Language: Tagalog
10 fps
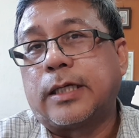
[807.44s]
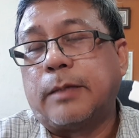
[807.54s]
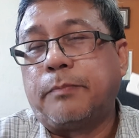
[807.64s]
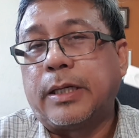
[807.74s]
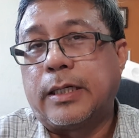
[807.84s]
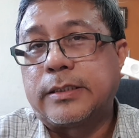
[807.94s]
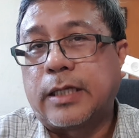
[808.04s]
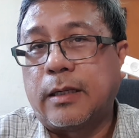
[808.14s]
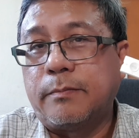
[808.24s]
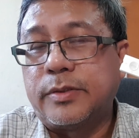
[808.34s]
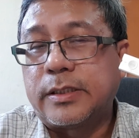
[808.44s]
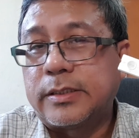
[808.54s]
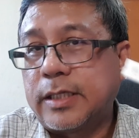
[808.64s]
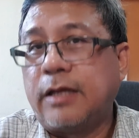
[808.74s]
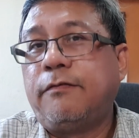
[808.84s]
keeping ourselves
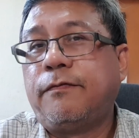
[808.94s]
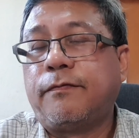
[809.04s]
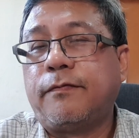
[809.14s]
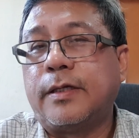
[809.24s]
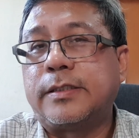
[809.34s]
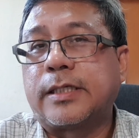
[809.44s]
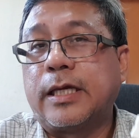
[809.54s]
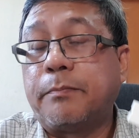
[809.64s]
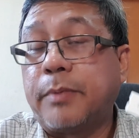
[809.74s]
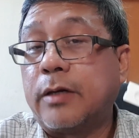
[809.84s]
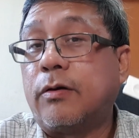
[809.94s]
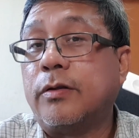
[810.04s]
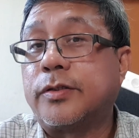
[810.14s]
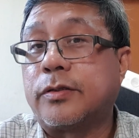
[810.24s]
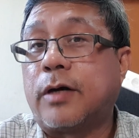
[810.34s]
safe is keeping
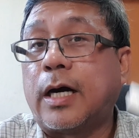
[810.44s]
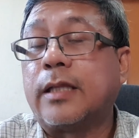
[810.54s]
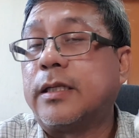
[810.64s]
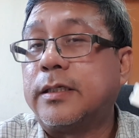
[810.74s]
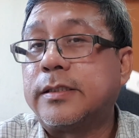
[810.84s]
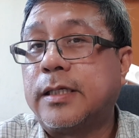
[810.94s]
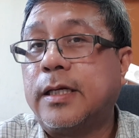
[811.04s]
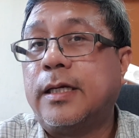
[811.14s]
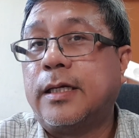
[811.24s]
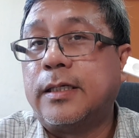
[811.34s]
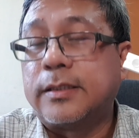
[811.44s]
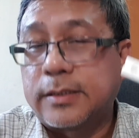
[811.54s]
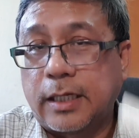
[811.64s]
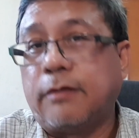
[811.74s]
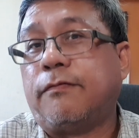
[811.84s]
also others
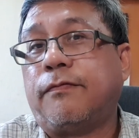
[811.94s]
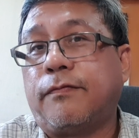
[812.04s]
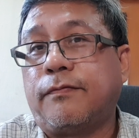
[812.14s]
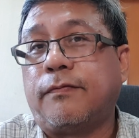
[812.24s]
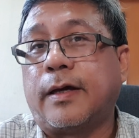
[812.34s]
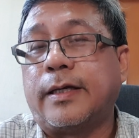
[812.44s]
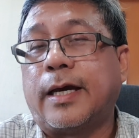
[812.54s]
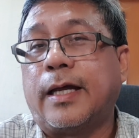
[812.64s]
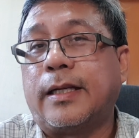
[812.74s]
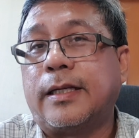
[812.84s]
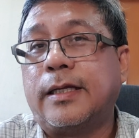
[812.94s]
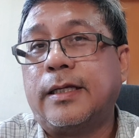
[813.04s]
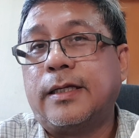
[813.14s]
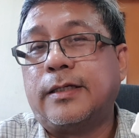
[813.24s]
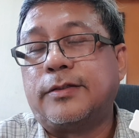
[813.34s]
safe ayan
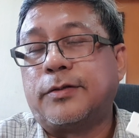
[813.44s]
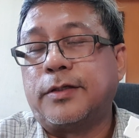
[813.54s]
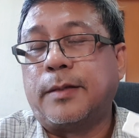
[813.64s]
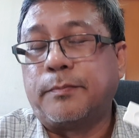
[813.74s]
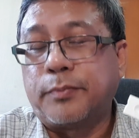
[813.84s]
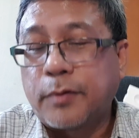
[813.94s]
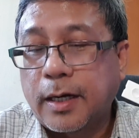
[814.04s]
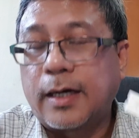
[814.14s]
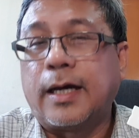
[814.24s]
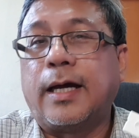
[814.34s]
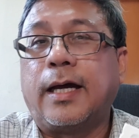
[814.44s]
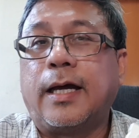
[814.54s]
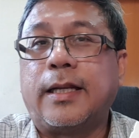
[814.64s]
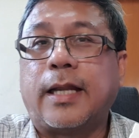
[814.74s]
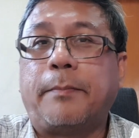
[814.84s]
so yan po ang
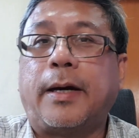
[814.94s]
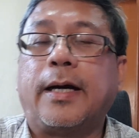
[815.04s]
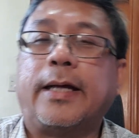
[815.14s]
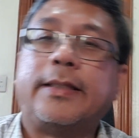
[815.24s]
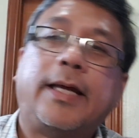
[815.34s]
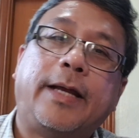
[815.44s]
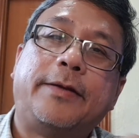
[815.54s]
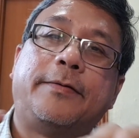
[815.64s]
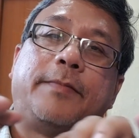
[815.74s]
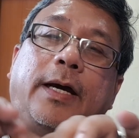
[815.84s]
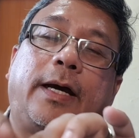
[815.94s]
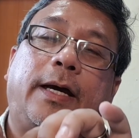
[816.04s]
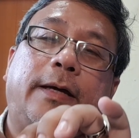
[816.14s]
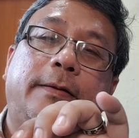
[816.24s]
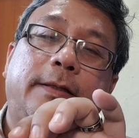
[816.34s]
uh, napakaganda no
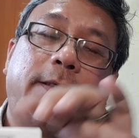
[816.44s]
uh,